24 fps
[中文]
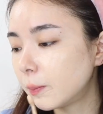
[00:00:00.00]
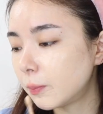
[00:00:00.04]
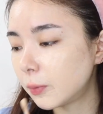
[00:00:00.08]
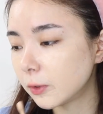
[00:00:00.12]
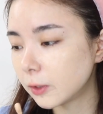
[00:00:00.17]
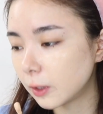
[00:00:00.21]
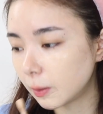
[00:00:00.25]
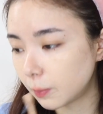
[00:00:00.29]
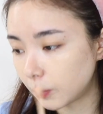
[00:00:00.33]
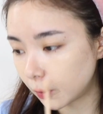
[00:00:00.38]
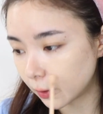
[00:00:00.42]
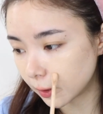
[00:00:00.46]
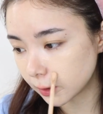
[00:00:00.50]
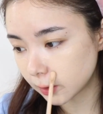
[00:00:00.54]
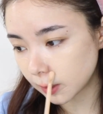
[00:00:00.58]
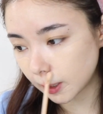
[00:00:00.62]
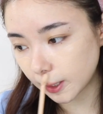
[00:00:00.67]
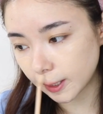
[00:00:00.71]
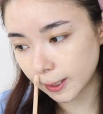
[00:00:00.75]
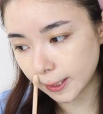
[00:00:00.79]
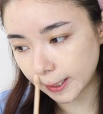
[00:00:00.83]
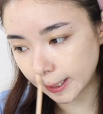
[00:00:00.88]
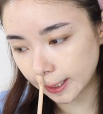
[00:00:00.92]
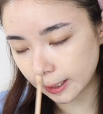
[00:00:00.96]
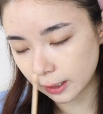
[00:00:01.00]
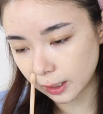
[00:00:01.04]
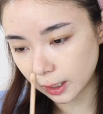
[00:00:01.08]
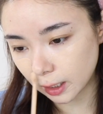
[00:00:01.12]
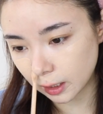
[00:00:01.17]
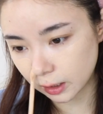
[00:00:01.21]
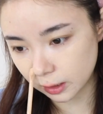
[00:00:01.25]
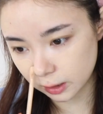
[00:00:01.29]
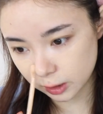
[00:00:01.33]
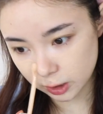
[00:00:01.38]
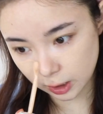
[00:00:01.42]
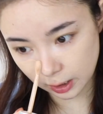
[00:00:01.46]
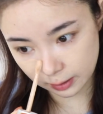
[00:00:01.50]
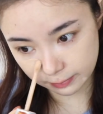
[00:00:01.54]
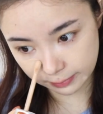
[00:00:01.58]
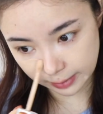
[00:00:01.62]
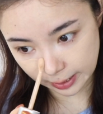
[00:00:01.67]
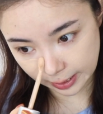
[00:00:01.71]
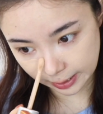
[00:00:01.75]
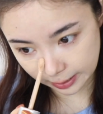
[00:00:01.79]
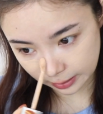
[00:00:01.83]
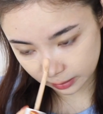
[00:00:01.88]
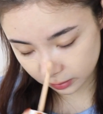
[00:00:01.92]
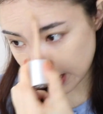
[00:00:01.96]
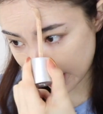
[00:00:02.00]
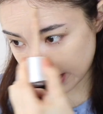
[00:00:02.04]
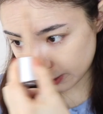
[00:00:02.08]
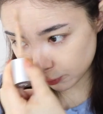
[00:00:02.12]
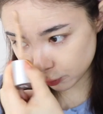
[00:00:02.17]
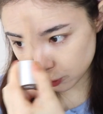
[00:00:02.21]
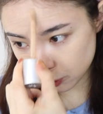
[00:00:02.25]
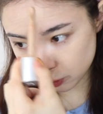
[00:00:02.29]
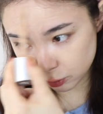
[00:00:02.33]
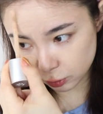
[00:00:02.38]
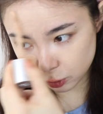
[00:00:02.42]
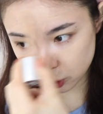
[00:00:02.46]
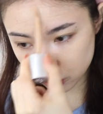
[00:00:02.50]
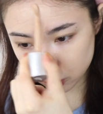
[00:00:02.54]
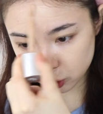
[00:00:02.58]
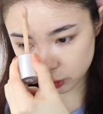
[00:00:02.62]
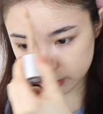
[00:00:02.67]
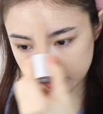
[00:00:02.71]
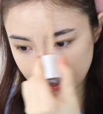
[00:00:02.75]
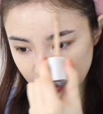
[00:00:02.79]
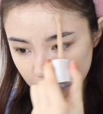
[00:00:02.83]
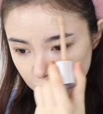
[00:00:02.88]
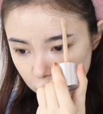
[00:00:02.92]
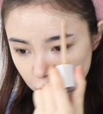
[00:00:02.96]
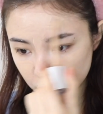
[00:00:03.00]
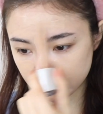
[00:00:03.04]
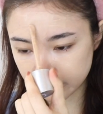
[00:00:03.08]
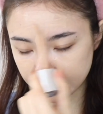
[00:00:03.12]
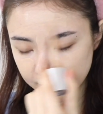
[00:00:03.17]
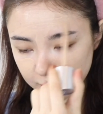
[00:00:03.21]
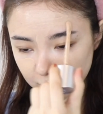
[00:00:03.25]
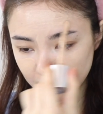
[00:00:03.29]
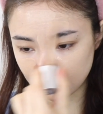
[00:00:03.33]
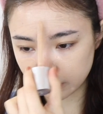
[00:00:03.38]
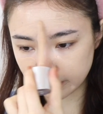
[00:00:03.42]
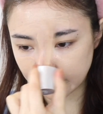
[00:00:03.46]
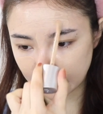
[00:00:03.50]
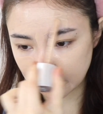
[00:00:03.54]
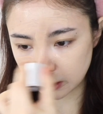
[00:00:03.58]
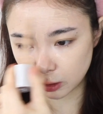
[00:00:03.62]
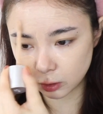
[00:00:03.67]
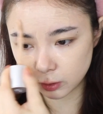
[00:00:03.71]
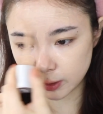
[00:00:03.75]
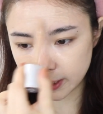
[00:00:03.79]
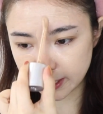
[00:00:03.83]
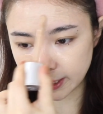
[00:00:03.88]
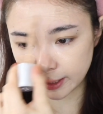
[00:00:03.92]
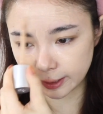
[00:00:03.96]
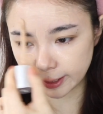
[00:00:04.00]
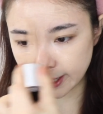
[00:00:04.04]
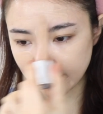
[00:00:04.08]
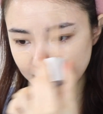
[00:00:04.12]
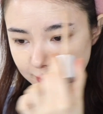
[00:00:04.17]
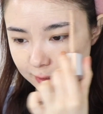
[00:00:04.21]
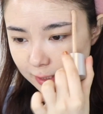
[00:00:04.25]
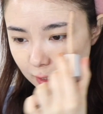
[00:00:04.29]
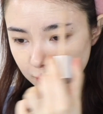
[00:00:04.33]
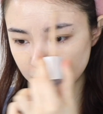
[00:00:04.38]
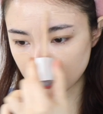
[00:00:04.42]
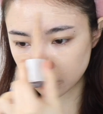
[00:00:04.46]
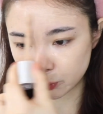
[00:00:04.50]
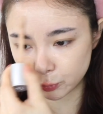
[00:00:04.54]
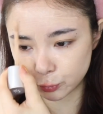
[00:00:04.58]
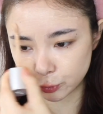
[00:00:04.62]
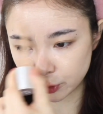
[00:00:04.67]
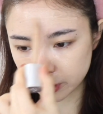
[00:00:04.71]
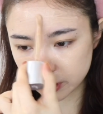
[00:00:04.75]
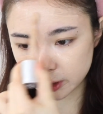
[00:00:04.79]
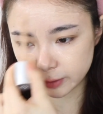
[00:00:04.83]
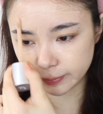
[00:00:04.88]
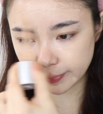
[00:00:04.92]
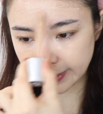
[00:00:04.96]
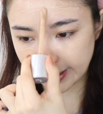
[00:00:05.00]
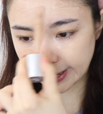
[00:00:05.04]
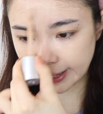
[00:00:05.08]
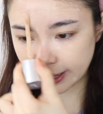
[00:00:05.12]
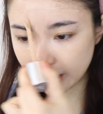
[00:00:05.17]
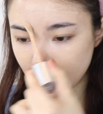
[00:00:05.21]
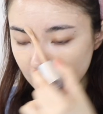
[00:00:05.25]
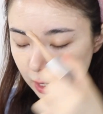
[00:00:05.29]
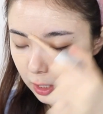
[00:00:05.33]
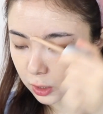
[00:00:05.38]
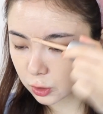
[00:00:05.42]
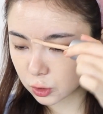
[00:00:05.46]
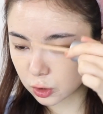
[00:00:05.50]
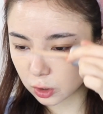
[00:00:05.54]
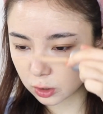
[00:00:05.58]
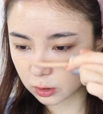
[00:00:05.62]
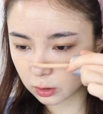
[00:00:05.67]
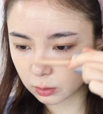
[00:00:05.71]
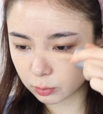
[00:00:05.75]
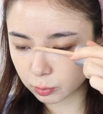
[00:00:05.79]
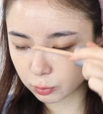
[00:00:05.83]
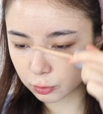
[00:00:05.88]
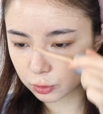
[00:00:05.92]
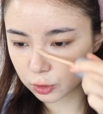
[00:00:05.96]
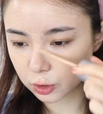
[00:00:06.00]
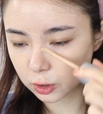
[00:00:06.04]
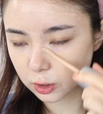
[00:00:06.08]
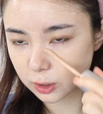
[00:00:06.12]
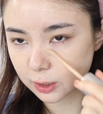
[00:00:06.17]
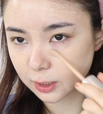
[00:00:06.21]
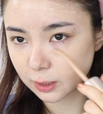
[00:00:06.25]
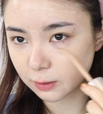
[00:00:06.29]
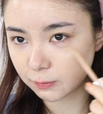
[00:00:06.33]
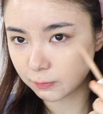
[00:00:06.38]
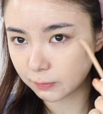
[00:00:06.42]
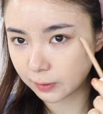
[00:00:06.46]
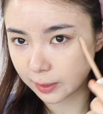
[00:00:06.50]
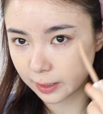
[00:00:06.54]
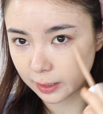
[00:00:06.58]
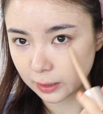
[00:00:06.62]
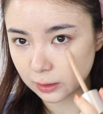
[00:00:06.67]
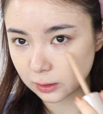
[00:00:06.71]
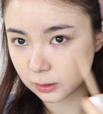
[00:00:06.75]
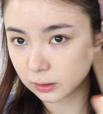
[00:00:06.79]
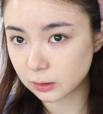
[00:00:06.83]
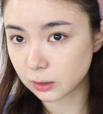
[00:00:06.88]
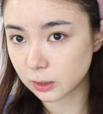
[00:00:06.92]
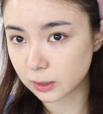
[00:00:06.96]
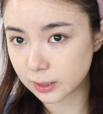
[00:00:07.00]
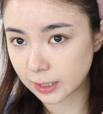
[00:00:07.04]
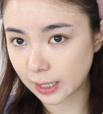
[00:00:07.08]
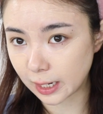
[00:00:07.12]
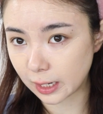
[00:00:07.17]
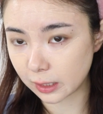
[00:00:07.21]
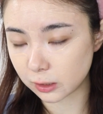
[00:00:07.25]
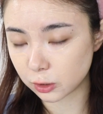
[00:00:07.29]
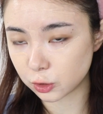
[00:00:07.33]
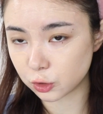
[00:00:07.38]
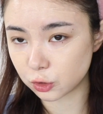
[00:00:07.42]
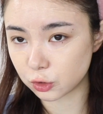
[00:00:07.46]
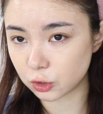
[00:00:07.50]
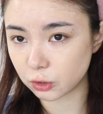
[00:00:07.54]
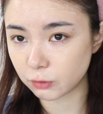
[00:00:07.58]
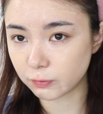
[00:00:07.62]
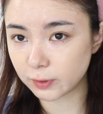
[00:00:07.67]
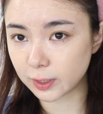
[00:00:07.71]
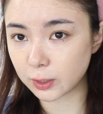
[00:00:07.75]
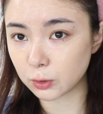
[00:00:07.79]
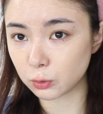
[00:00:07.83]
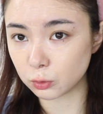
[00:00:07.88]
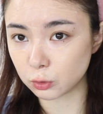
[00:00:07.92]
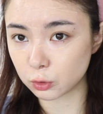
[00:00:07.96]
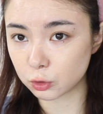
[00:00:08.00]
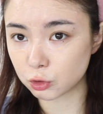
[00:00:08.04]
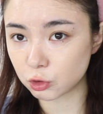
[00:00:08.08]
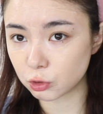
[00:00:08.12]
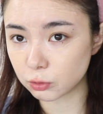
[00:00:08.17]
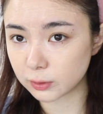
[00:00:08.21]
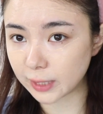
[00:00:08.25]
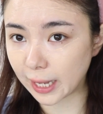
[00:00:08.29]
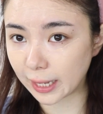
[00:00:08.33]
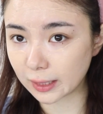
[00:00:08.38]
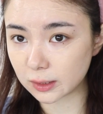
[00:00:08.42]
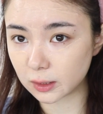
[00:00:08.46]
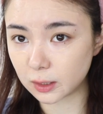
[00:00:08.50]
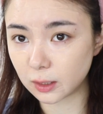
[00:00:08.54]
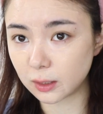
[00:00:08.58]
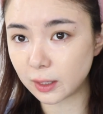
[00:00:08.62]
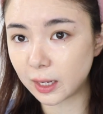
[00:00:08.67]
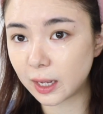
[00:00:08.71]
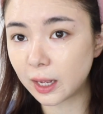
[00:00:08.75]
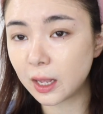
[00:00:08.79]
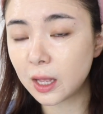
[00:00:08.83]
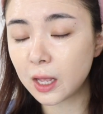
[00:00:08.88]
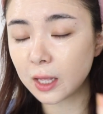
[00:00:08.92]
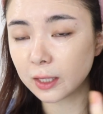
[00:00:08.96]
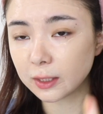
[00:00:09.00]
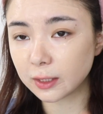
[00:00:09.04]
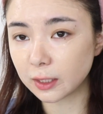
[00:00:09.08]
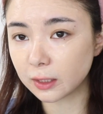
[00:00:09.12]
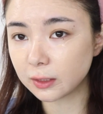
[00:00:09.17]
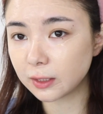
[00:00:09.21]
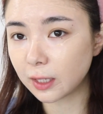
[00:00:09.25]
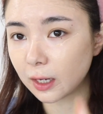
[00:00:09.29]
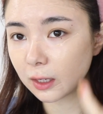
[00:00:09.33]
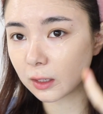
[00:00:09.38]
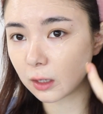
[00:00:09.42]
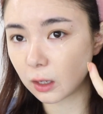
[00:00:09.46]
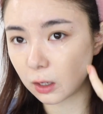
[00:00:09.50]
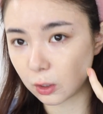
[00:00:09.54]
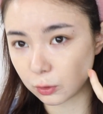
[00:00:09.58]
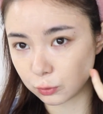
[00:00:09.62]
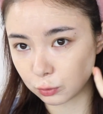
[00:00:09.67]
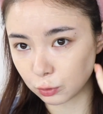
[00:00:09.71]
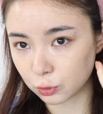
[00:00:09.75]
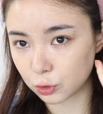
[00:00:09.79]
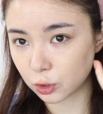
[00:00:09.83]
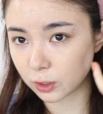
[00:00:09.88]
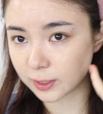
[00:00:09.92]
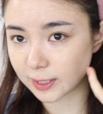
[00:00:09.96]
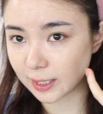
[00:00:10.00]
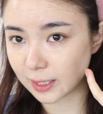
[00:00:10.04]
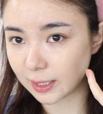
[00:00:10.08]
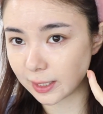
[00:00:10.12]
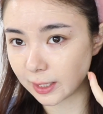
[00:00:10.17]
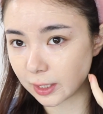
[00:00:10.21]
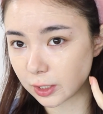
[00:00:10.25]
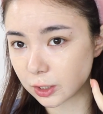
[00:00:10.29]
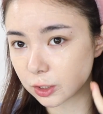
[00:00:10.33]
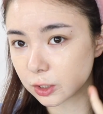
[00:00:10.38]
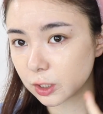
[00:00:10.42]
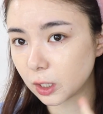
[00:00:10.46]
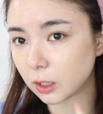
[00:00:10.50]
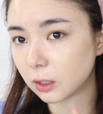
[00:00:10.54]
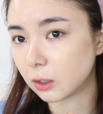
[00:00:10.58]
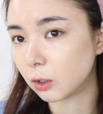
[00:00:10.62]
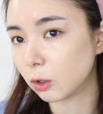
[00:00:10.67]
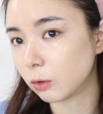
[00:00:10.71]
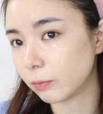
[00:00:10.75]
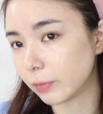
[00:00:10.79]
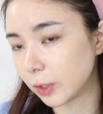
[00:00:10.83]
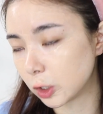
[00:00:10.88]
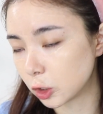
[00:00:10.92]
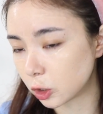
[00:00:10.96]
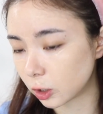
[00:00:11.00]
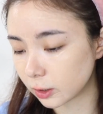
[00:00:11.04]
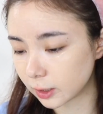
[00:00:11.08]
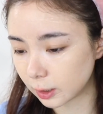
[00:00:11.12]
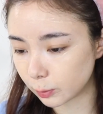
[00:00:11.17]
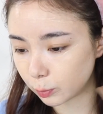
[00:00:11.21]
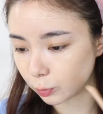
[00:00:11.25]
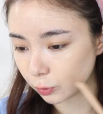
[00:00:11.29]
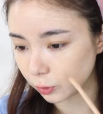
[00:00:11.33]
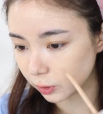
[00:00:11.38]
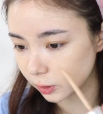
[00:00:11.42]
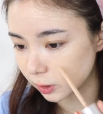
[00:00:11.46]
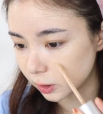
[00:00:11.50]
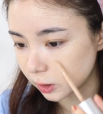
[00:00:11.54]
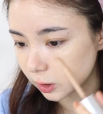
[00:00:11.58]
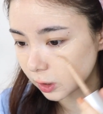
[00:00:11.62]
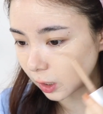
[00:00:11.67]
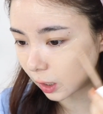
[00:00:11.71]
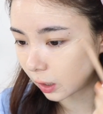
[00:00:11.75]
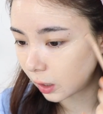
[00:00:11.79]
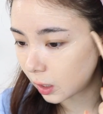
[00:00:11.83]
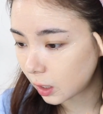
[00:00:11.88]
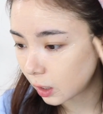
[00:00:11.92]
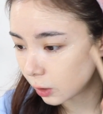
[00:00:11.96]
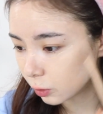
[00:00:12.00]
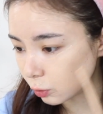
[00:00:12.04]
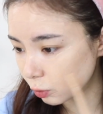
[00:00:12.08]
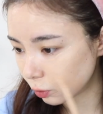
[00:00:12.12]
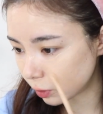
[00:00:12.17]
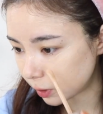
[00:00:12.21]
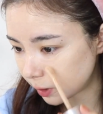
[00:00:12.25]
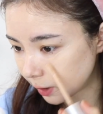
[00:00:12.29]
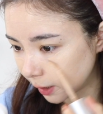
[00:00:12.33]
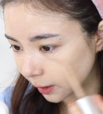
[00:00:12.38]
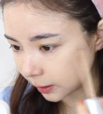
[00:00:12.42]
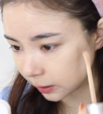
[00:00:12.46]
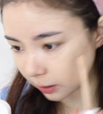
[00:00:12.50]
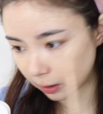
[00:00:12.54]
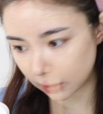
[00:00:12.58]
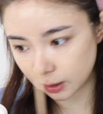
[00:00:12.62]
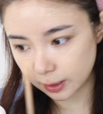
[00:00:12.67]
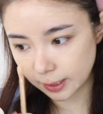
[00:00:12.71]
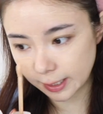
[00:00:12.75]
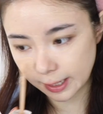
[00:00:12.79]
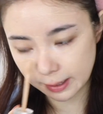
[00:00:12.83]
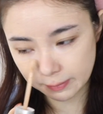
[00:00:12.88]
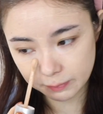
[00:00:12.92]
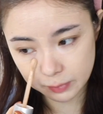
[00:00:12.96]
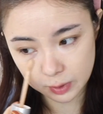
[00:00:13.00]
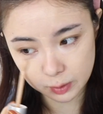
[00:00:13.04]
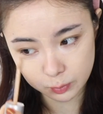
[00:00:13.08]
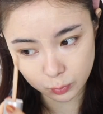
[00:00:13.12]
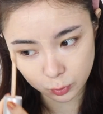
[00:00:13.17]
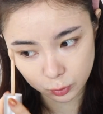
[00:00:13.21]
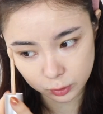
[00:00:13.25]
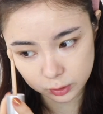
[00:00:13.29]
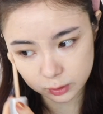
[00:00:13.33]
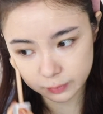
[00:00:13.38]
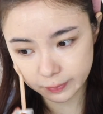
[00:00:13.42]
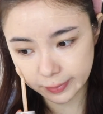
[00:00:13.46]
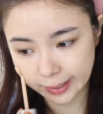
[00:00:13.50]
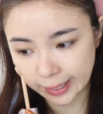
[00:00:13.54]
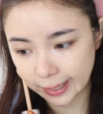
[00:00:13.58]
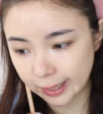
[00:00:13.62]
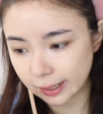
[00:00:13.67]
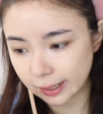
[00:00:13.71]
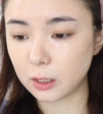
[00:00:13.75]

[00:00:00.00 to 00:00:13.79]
混到脖子和脸两个色儿吧。哎，我有的时候在视频里嘛，然后脸看起来比脖子白，真的不是因为色差，是因为有的时候打灯啊，灯它刚好就照在脸上，然后没照在脖子上，就显得脸比脖子白。